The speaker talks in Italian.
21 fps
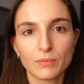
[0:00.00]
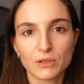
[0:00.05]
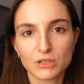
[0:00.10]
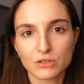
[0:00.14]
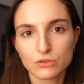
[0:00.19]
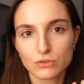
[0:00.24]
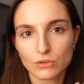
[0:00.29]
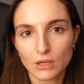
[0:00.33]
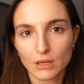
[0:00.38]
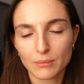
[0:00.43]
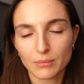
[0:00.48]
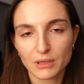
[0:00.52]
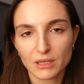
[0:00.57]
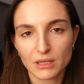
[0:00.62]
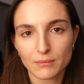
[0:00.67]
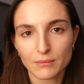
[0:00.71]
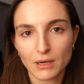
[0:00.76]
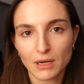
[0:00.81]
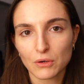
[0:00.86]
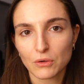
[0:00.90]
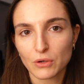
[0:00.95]
penso la
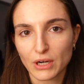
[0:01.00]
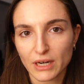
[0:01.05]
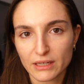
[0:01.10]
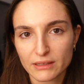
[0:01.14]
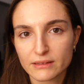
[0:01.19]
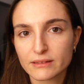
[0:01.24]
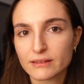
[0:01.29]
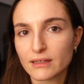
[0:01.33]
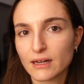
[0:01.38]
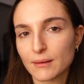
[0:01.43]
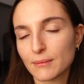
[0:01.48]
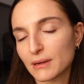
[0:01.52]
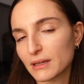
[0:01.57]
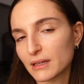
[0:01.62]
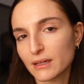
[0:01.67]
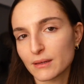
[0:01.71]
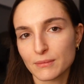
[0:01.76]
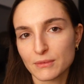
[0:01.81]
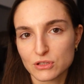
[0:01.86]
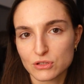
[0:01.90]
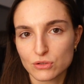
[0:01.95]
prima oretta o
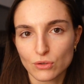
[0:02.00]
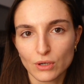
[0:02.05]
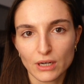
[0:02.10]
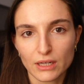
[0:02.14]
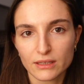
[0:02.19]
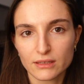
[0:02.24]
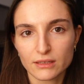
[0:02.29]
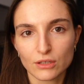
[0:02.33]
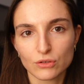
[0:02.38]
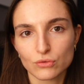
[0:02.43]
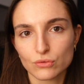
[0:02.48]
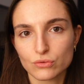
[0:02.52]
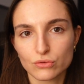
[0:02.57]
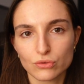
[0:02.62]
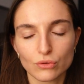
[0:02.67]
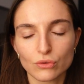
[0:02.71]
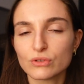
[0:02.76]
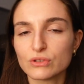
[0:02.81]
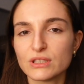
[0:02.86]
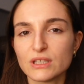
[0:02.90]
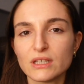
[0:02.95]
anche mezz'oretta,
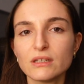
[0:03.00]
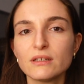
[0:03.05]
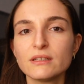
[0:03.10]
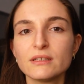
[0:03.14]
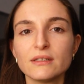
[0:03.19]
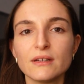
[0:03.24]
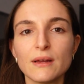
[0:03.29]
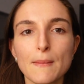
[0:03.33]
giusto così.